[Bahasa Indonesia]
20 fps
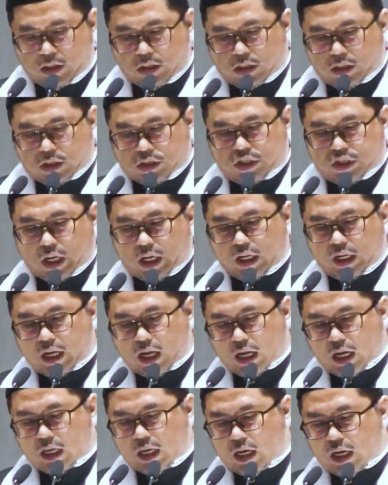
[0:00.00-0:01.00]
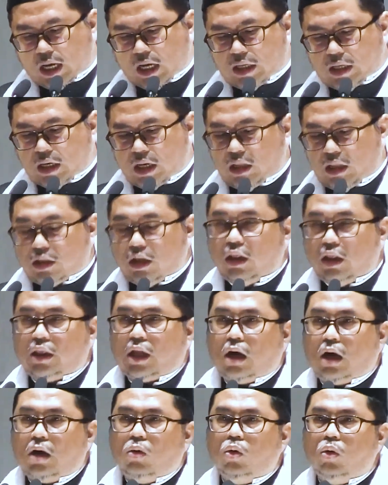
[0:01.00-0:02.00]
Syariah adalah ajaran
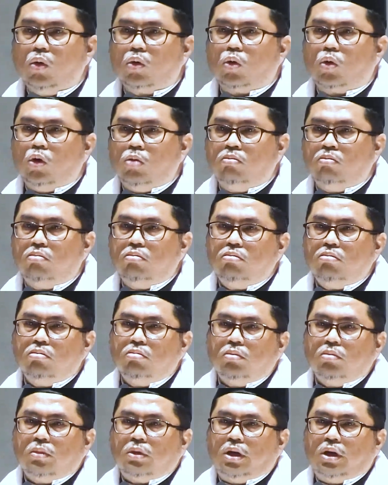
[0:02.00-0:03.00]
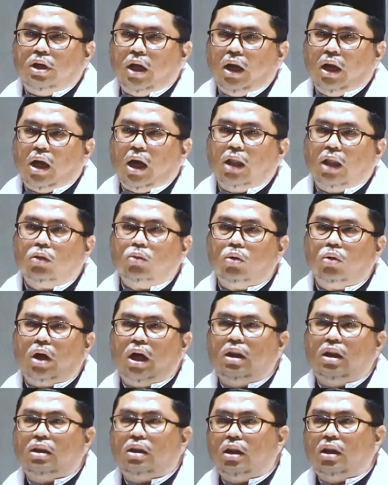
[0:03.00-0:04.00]
tentang hukum dan
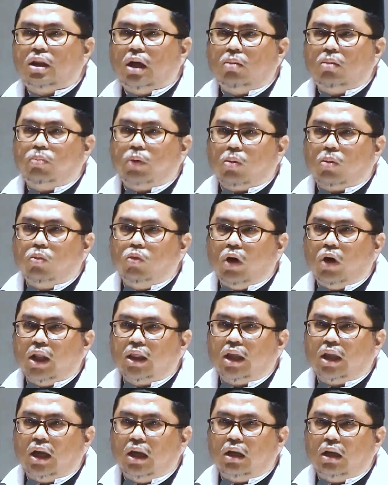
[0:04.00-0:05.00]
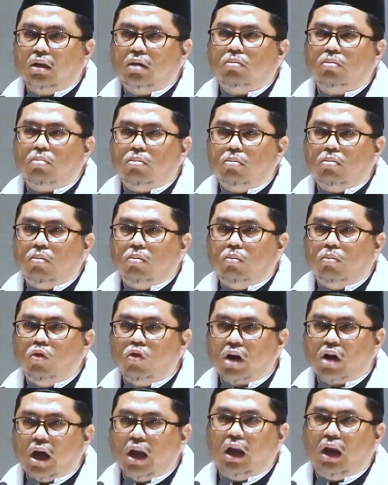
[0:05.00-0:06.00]
aturan tentang perbuatan
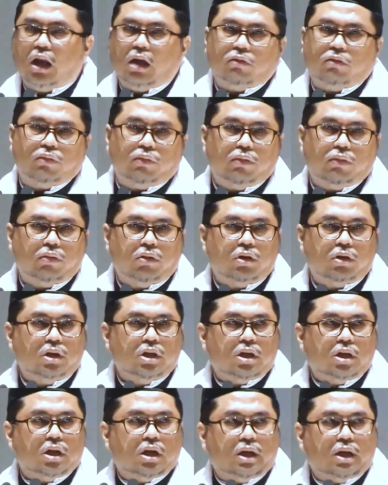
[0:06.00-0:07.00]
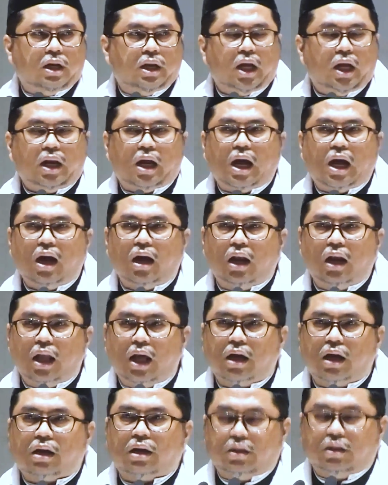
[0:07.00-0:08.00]
mukallaf dan
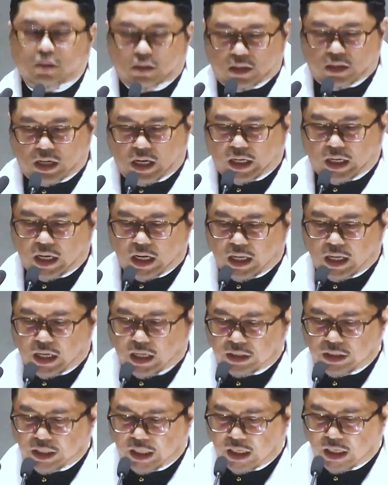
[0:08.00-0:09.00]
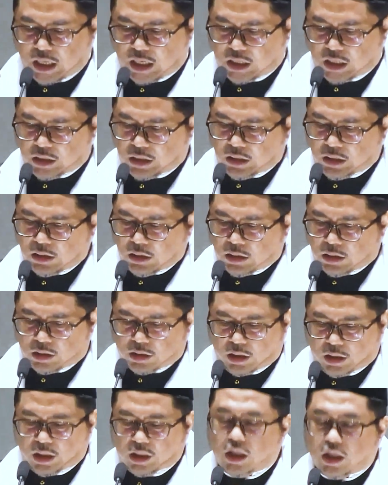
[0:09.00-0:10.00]
akhlak adalah ajaran
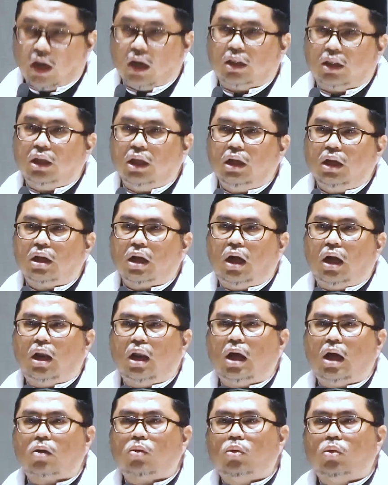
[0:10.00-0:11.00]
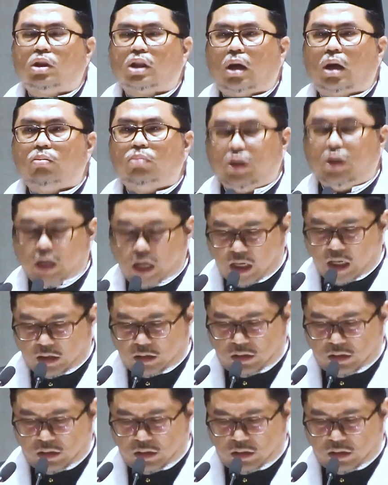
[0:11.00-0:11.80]
tentang tingkah laku tabiat